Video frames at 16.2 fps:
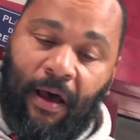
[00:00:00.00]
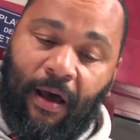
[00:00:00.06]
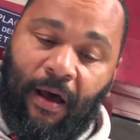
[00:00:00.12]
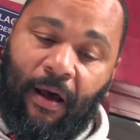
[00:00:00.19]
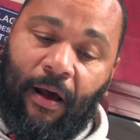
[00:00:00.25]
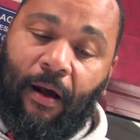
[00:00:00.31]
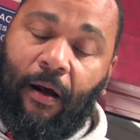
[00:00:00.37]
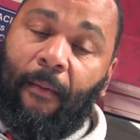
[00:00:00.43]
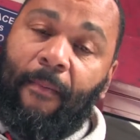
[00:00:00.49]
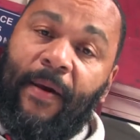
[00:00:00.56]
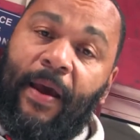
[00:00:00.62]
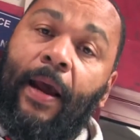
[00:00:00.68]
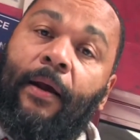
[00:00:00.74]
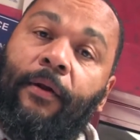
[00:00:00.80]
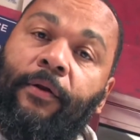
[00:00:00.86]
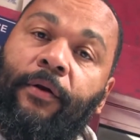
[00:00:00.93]
Oh
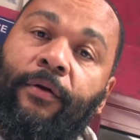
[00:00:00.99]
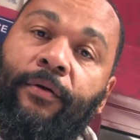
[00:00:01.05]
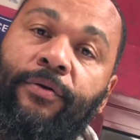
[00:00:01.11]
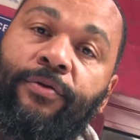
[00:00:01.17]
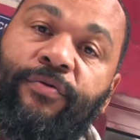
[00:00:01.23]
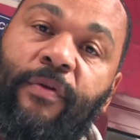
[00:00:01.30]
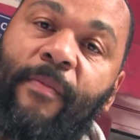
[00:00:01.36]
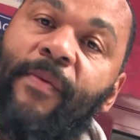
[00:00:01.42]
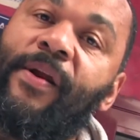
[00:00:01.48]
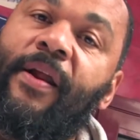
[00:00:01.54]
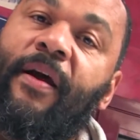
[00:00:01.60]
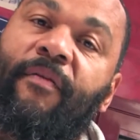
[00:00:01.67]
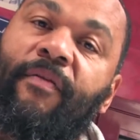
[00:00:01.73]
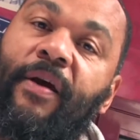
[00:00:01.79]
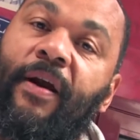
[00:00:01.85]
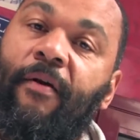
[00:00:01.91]
merde, je vais
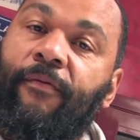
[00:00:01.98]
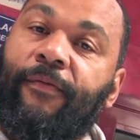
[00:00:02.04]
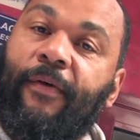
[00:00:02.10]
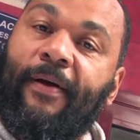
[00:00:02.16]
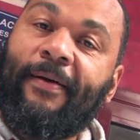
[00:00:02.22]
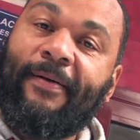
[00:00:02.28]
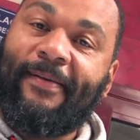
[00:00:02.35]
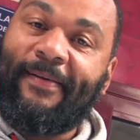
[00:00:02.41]
m'énerver à la fin.